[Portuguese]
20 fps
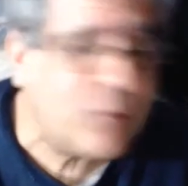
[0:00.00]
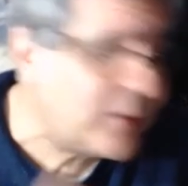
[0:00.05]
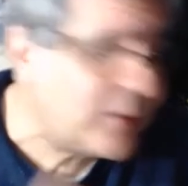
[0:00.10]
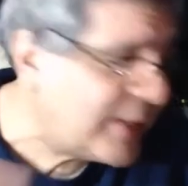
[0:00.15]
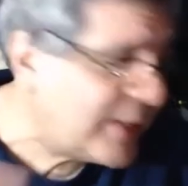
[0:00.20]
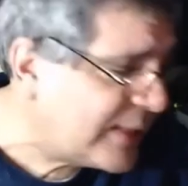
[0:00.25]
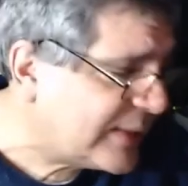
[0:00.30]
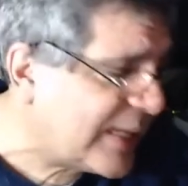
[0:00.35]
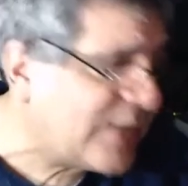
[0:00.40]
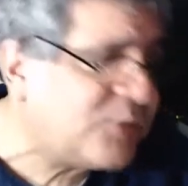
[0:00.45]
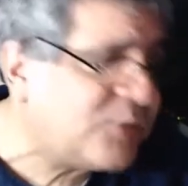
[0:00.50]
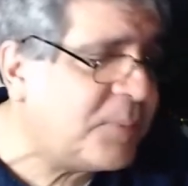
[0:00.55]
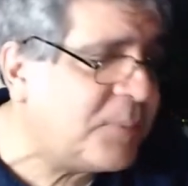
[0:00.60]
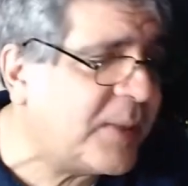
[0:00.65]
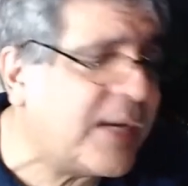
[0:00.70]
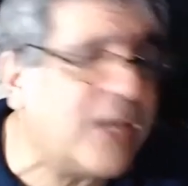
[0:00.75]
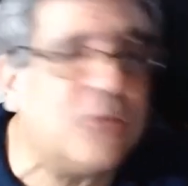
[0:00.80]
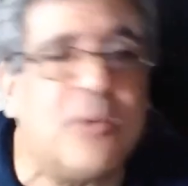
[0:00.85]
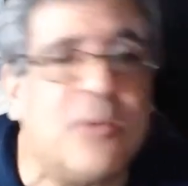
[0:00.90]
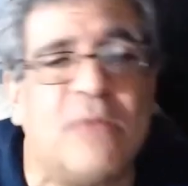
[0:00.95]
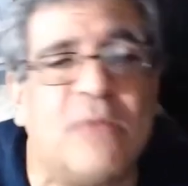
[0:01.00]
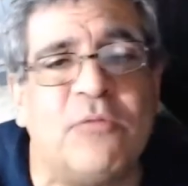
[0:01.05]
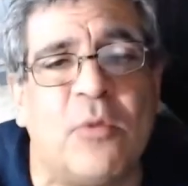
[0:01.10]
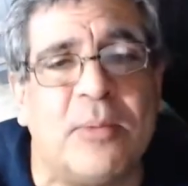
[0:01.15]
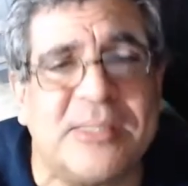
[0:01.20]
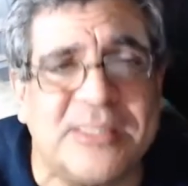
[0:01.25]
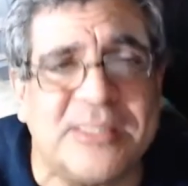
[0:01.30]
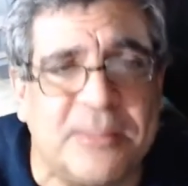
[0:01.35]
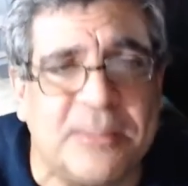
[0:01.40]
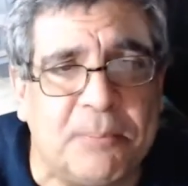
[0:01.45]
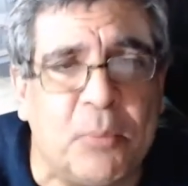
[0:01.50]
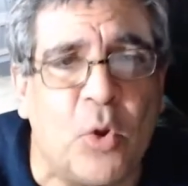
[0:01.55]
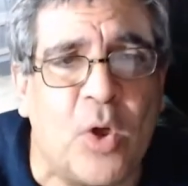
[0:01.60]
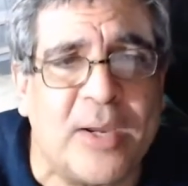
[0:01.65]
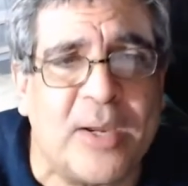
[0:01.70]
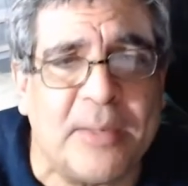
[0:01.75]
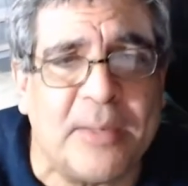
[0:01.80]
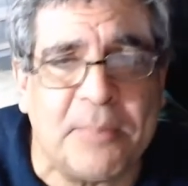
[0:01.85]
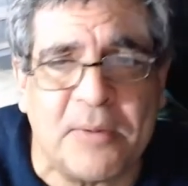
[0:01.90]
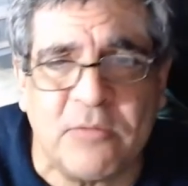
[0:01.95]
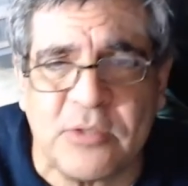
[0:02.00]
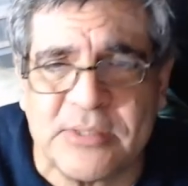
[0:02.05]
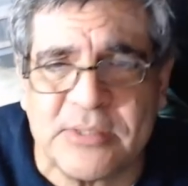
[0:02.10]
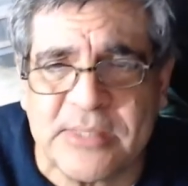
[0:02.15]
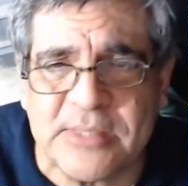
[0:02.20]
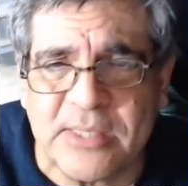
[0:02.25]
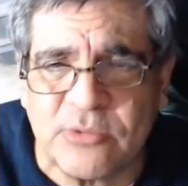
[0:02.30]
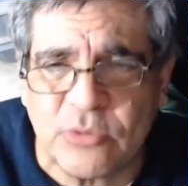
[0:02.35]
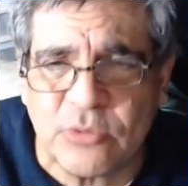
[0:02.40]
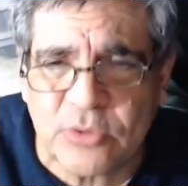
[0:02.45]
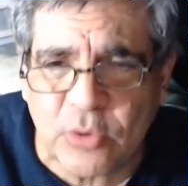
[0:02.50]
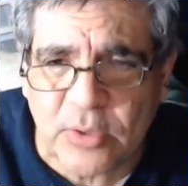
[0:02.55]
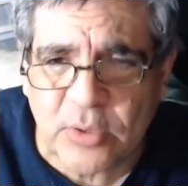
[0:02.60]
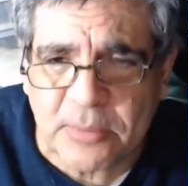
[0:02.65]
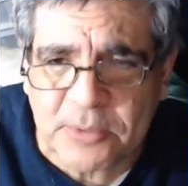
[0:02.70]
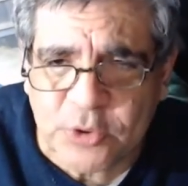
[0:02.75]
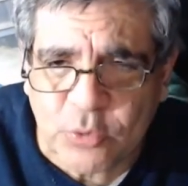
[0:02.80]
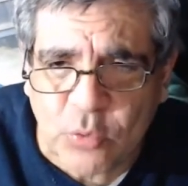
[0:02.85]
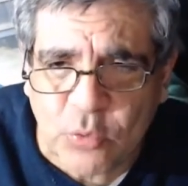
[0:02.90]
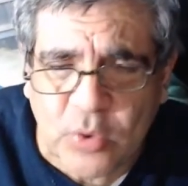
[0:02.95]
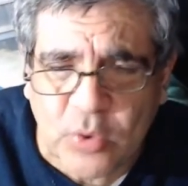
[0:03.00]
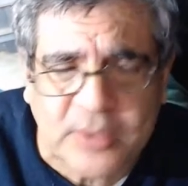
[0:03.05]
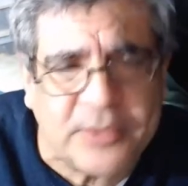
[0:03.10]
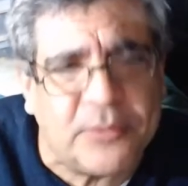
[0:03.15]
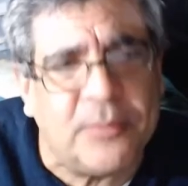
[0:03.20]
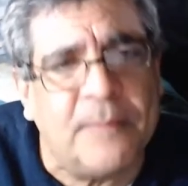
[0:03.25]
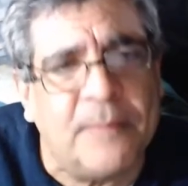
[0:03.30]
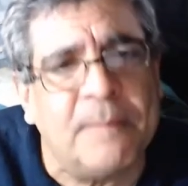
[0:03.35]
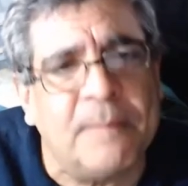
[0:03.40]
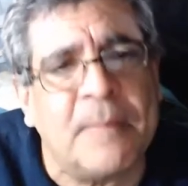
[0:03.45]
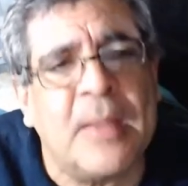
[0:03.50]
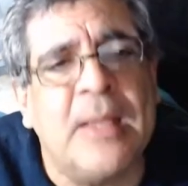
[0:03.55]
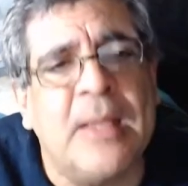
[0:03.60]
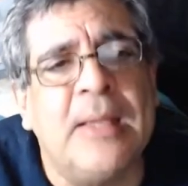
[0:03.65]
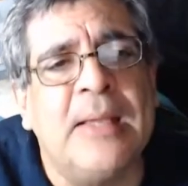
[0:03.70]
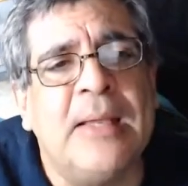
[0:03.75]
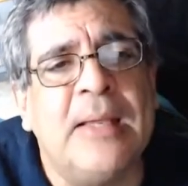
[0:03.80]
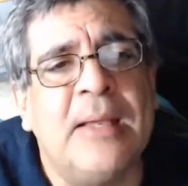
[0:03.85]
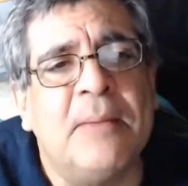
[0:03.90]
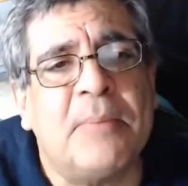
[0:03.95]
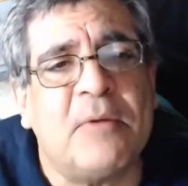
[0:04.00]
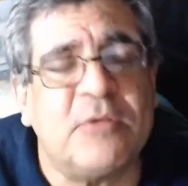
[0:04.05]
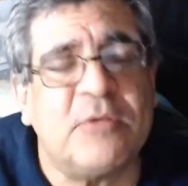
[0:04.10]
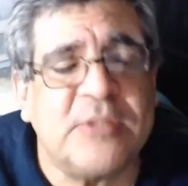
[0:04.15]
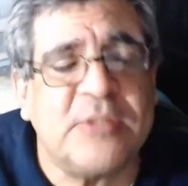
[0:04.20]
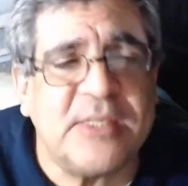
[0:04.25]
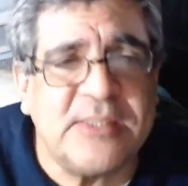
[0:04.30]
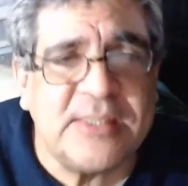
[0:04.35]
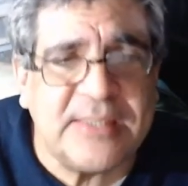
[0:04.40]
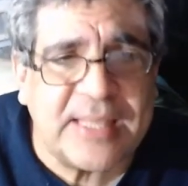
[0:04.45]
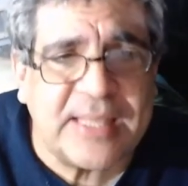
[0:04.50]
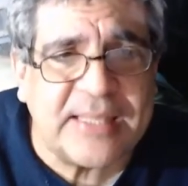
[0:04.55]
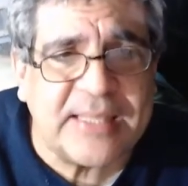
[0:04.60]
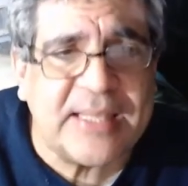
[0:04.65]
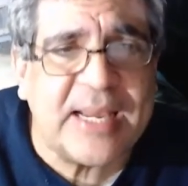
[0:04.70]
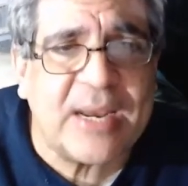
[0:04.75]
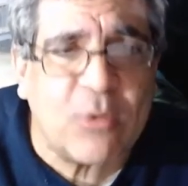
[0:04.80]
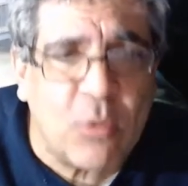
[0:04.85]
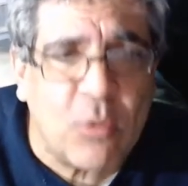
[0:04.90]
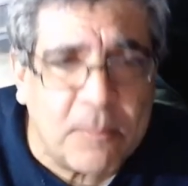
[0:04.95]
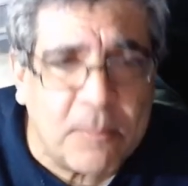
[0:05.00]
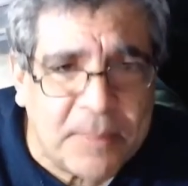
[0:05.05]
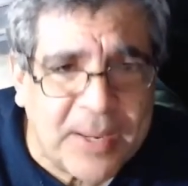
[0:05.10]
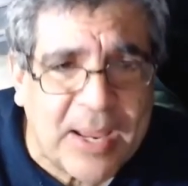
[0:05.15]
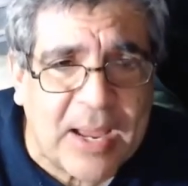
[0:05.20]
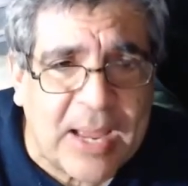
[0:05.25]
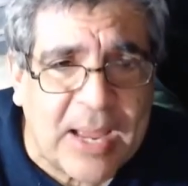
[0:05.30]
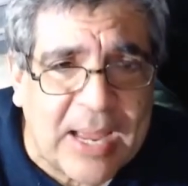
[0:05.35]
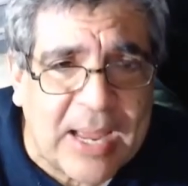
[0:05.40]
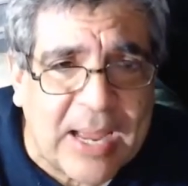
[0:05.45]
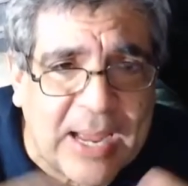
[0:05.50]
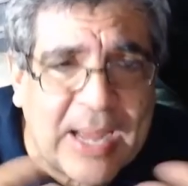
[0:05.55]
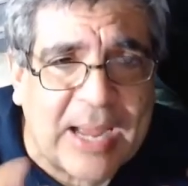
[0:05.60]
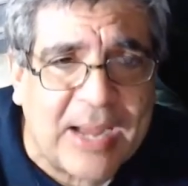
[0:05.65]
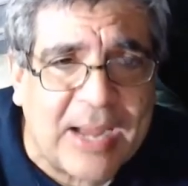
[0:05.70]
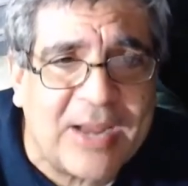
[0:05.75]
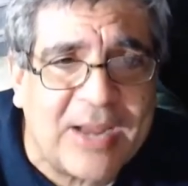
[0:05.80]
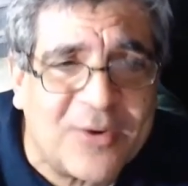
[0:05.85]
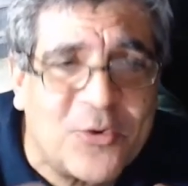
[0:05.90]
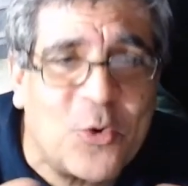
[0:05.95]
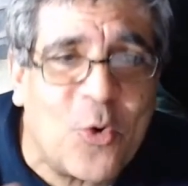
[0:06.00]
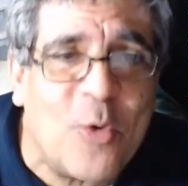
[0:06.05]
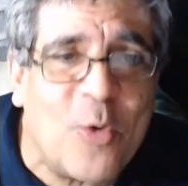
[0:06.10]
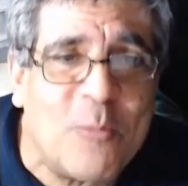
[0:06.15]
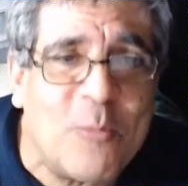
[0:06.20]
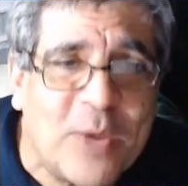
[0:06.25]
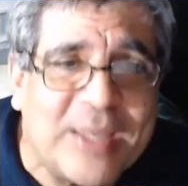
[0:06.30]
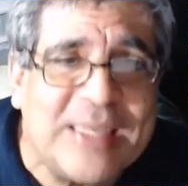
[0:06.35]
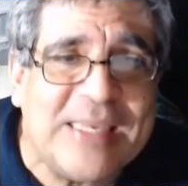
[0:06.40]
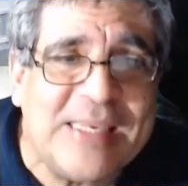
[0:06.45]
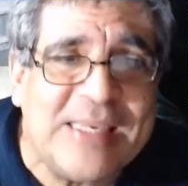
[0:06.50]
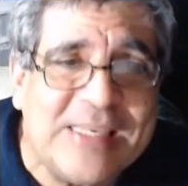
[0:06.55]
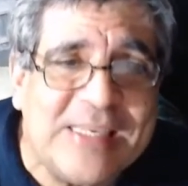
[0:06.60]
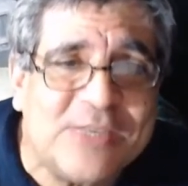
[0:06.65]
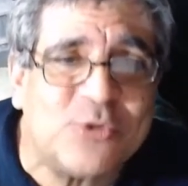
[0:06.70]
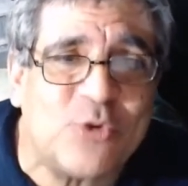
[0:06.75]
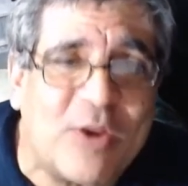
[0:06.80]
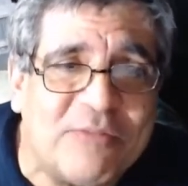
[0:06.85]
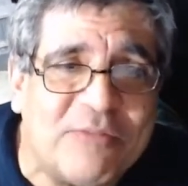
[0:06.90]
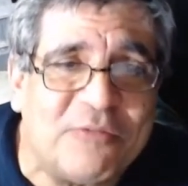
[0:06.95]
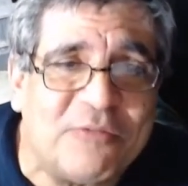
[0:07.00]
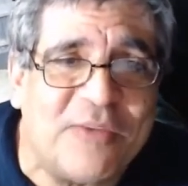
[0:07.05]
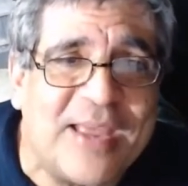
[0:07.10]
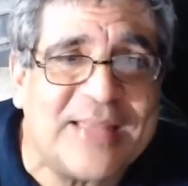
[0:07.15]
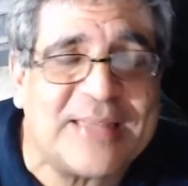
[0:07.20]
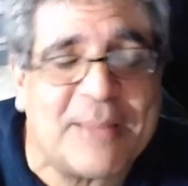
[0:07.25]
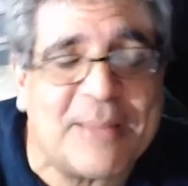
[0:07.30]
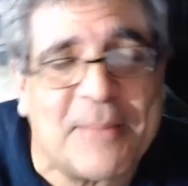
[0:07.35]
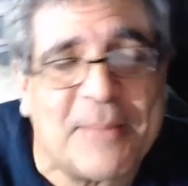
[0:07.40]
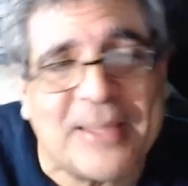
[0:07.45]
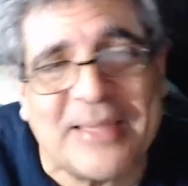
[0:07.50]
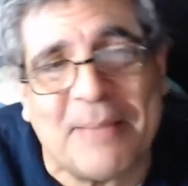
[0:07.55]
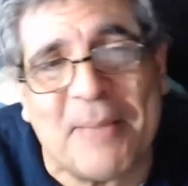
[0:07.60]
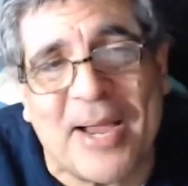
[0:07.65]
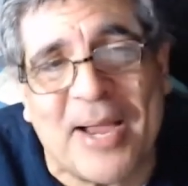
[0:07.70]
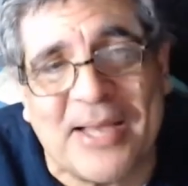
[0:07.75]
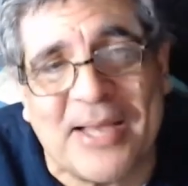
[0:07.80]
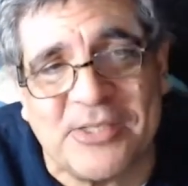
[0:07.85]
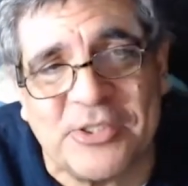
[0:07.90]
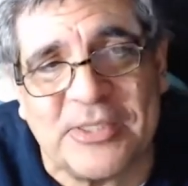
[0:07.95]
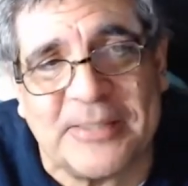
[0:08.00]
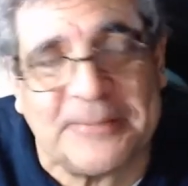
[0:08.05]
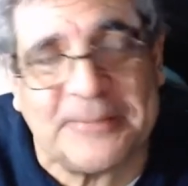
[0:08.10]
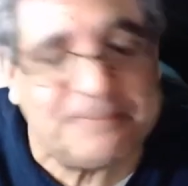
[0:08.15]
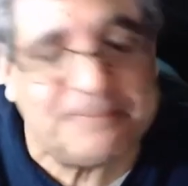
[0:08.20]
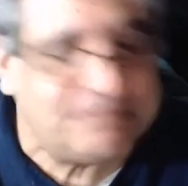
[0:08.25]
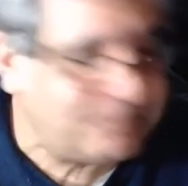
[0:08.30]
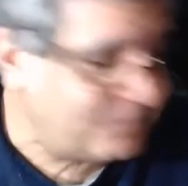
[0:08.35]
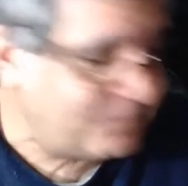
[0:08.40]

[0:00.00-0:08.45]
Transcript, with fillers: Eu vou tentar explicar de uma forma simplória para vocês o teorema de Gödel, para vocês entenderem a, a, a, como é que isso afeta a matemática.